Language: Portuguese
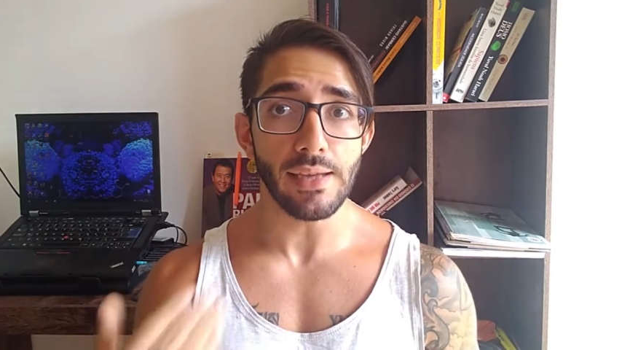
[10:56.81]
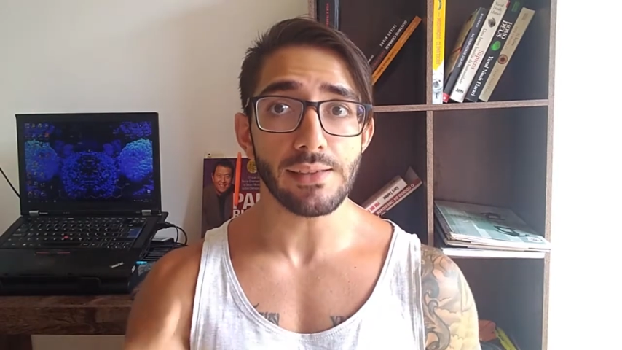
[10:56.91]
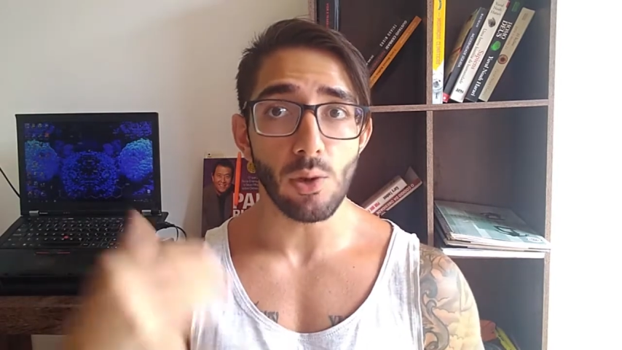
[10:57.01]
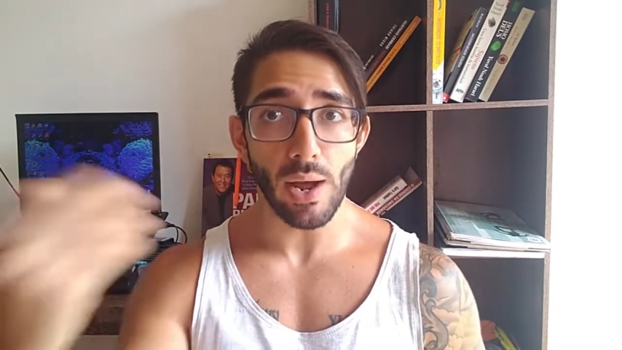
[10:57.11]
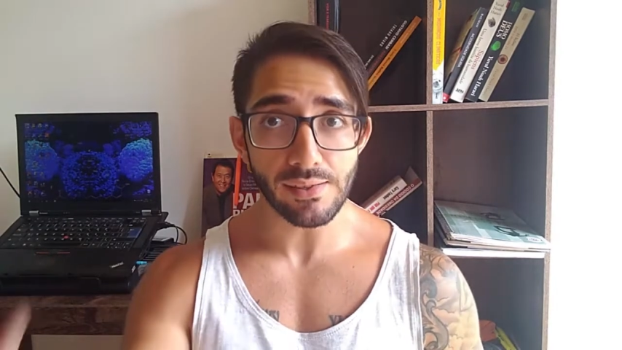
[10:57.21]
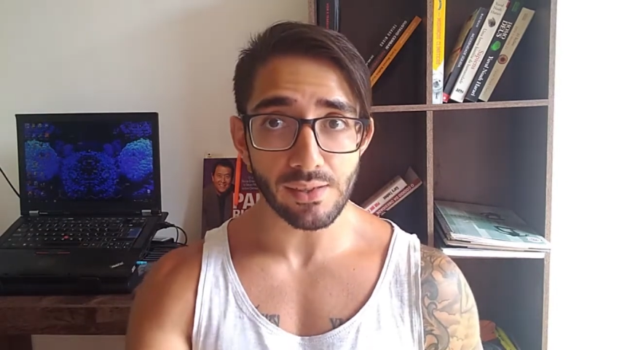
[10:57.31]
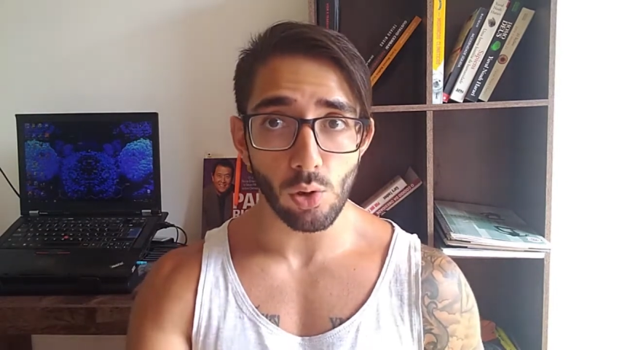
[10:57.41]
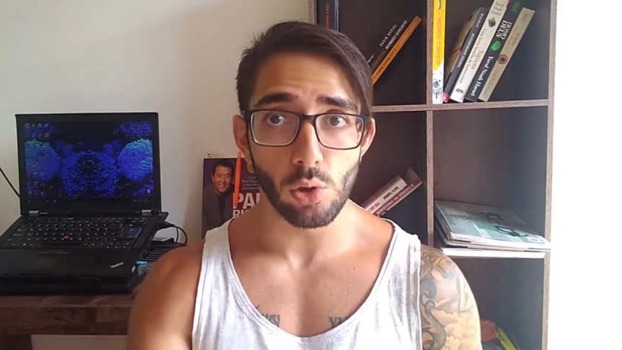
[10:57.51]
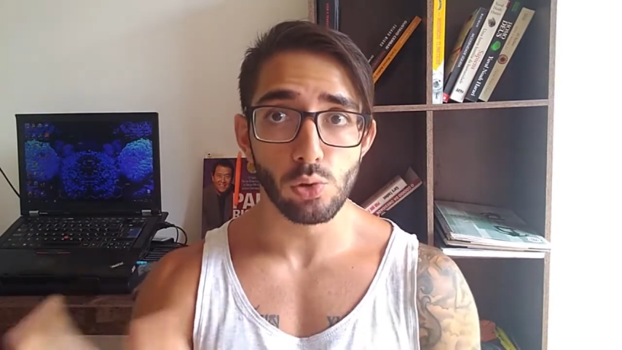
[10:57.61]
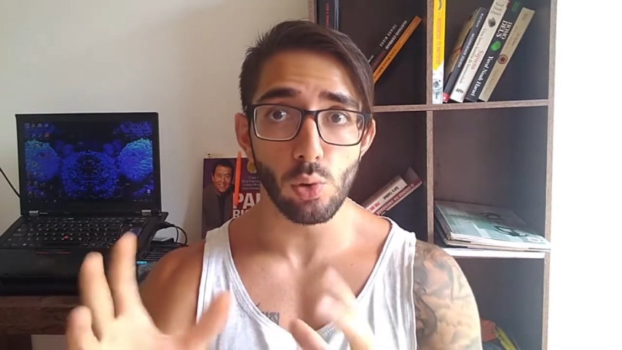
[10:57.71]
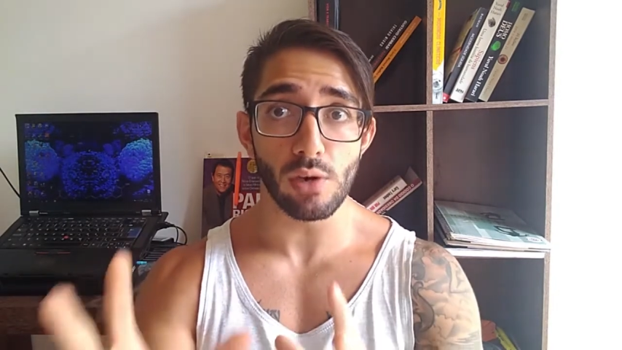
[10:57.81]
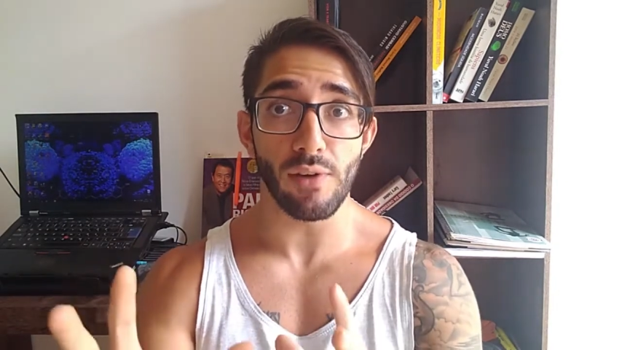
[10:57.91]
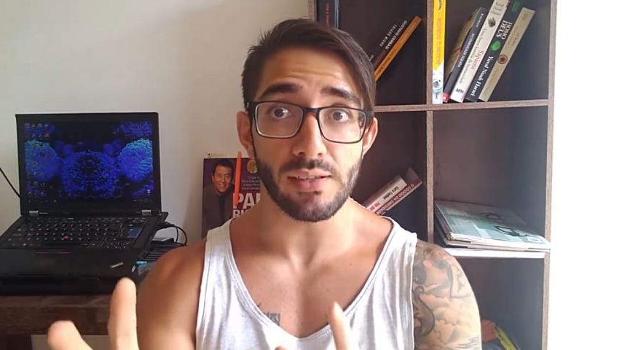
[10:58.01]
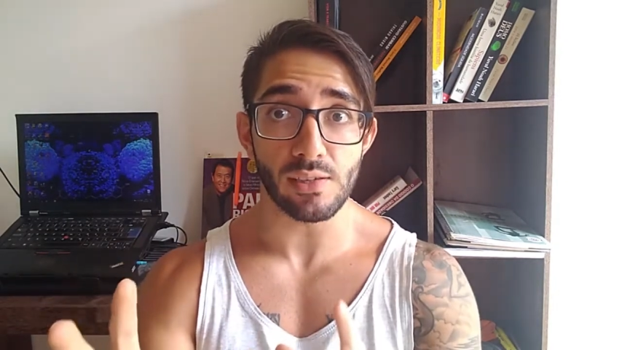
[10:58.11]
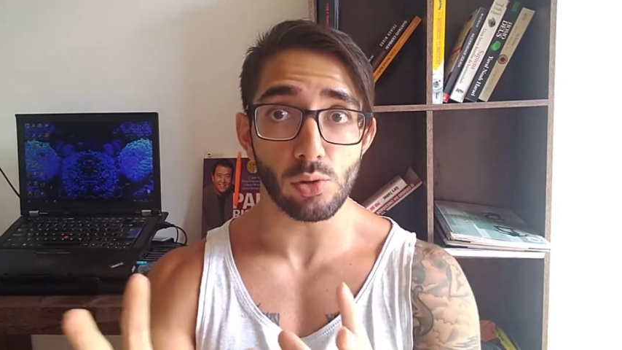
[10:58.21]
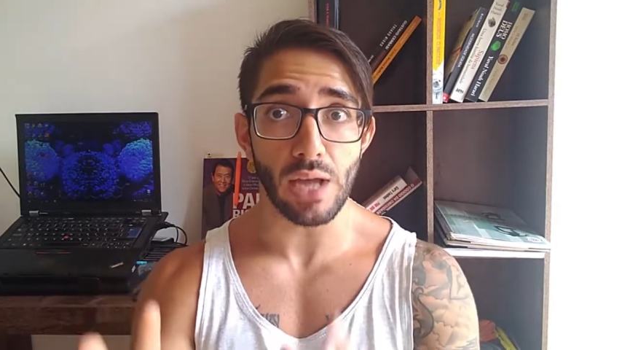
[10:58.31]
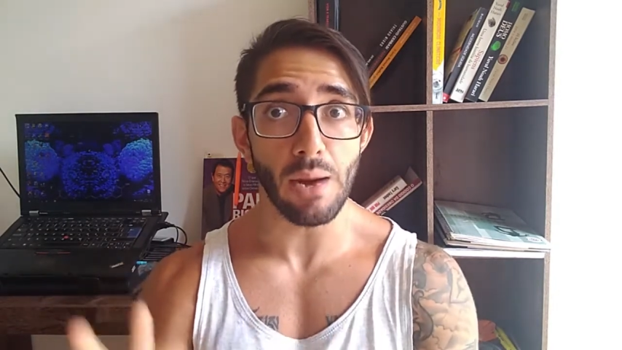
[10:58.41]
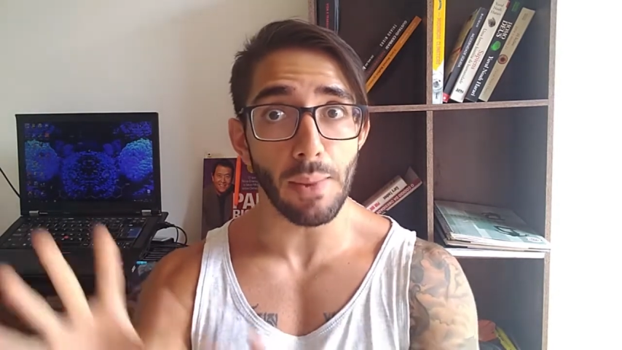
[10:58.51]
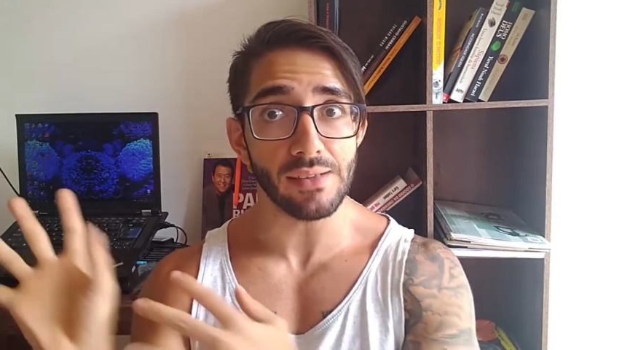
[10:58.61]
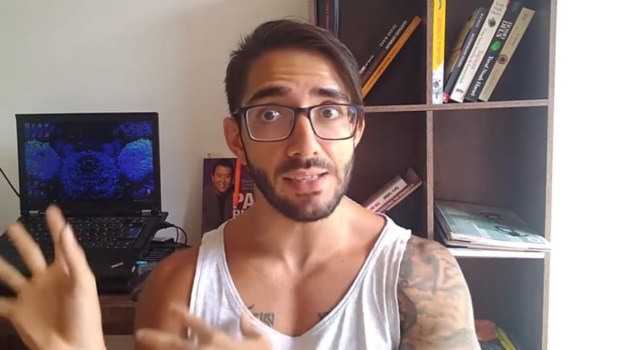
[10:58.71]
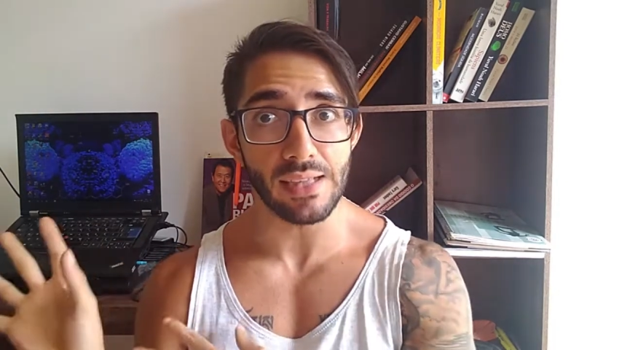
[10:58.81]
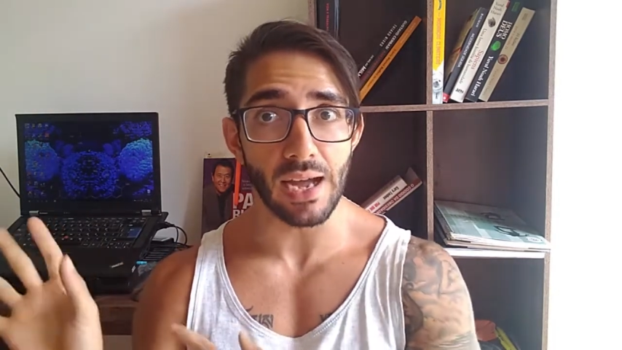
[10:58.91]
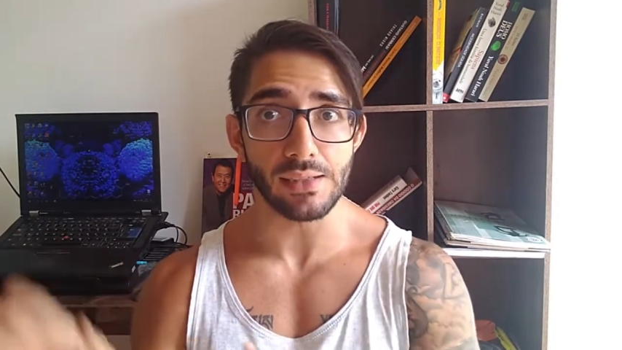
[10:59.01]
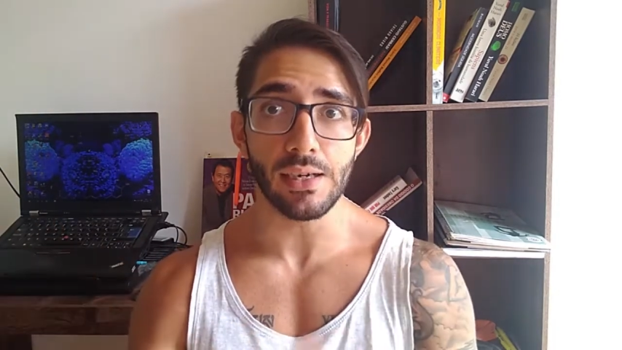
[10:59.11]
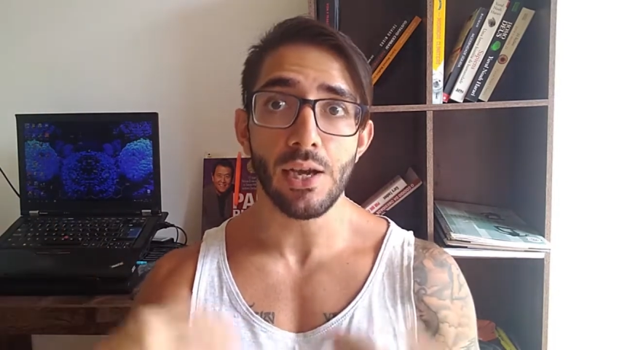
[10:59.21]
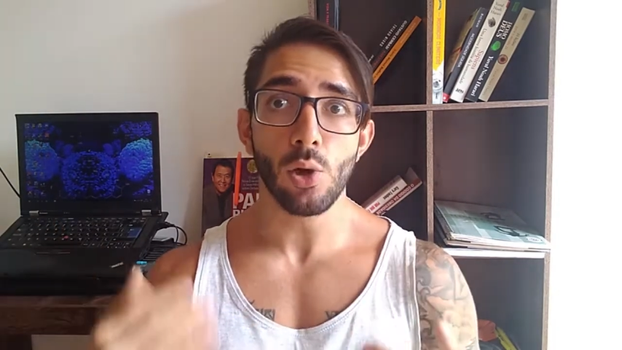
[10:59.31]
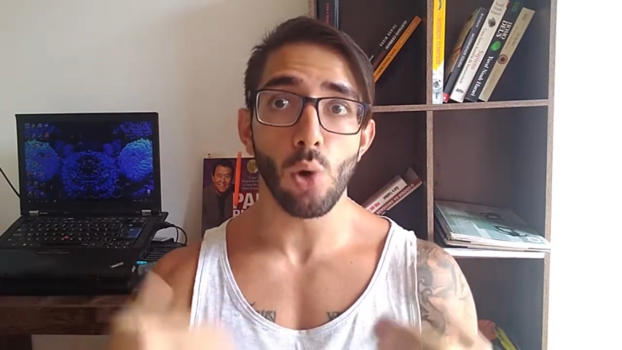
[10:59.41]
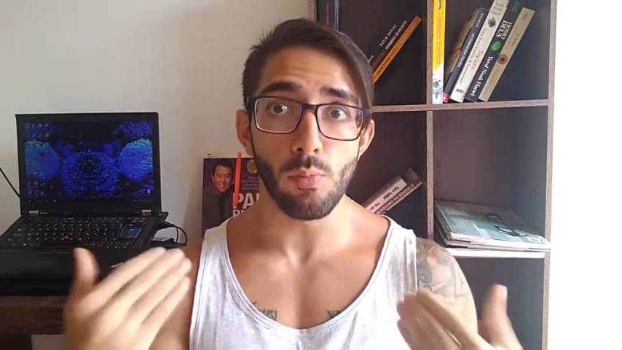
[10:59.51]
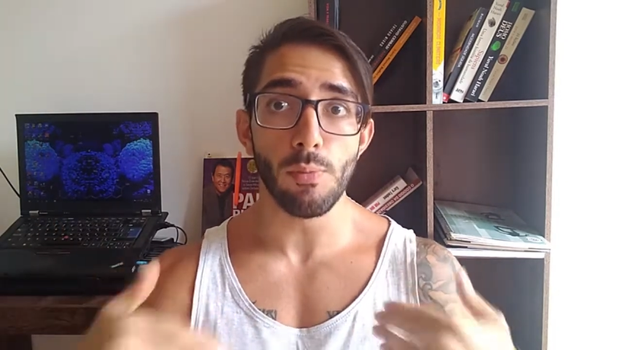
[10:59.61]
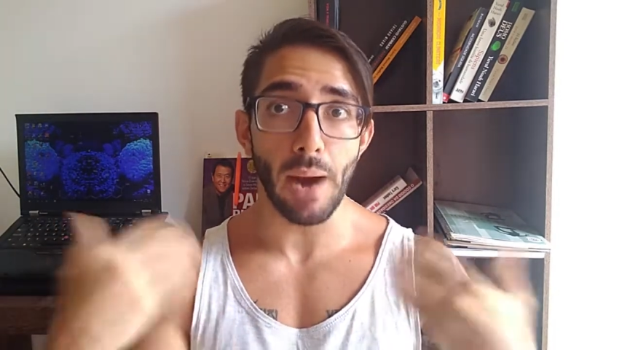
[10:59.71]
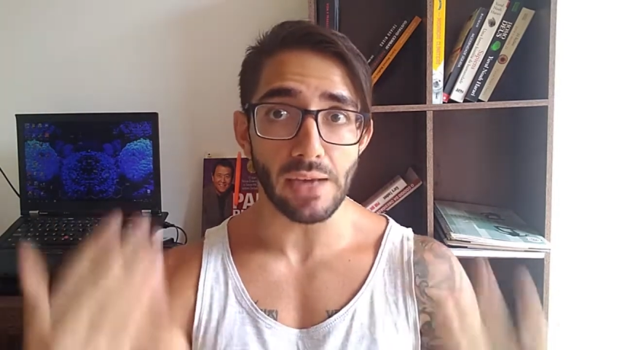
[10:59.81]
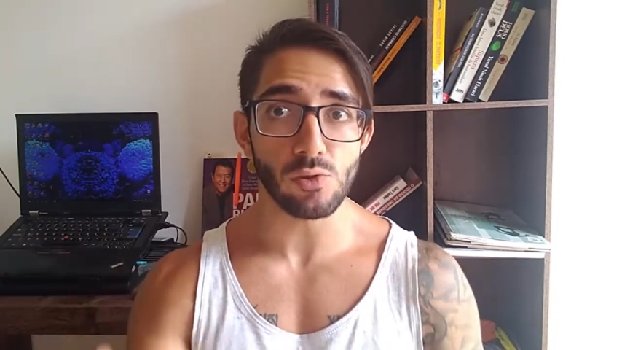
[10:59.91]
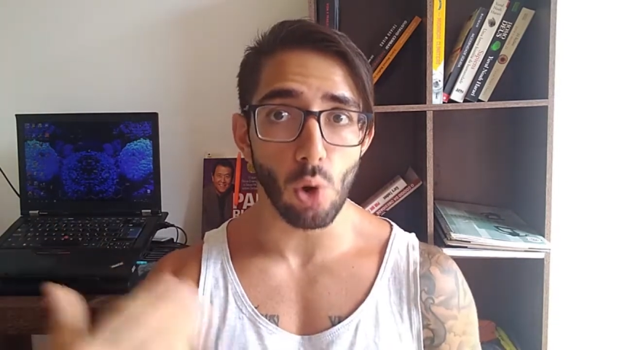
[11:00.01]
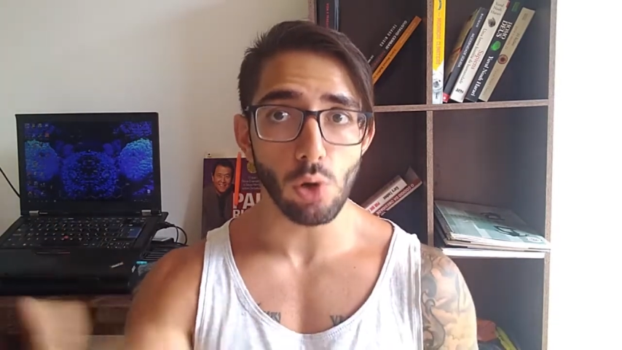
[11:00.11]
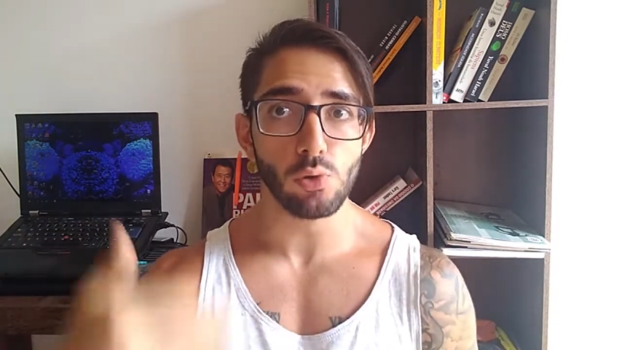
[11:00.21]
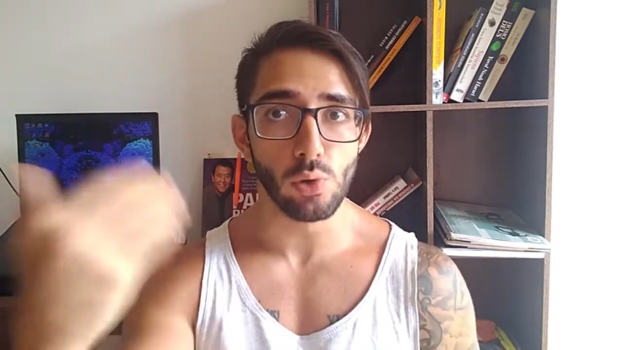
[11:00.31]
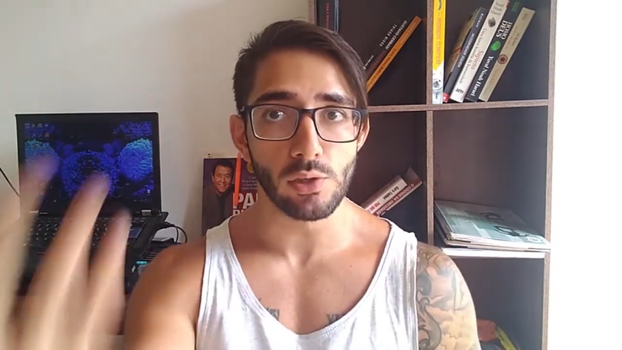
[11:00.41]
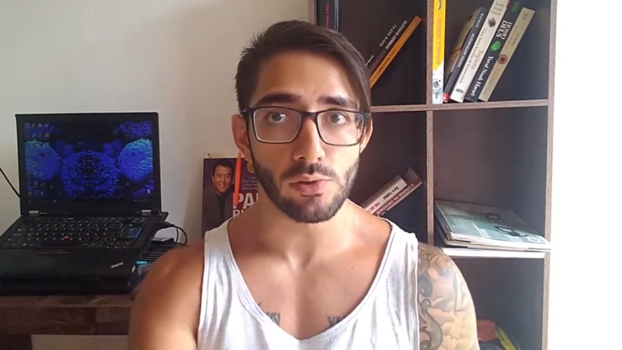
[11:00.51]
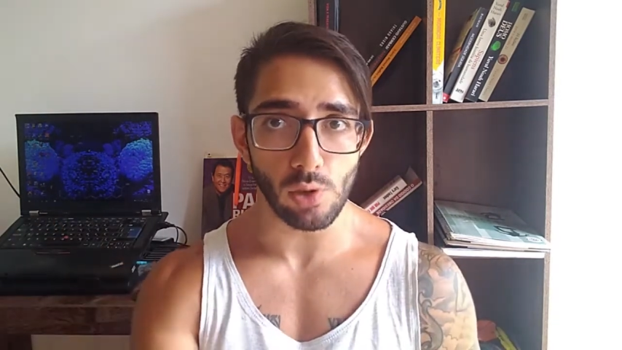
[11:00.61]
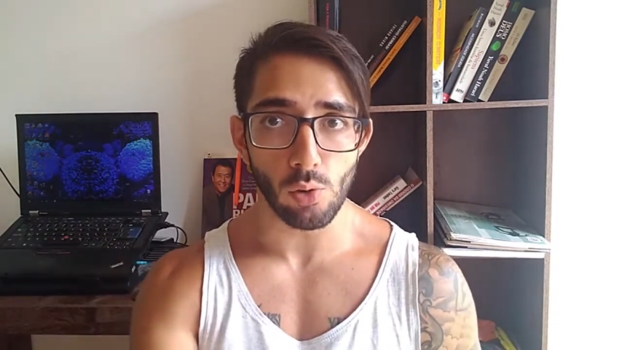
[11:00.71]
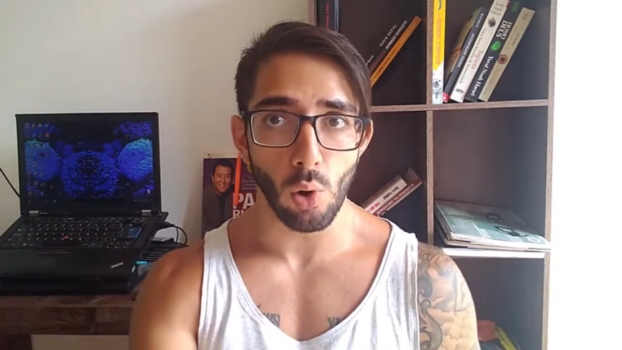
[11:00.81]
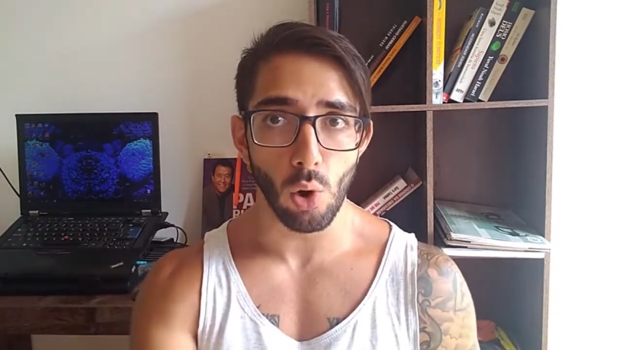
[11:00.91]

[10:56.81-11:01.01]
Então essa gordura vai ser toda armazenada como mais gordura no seu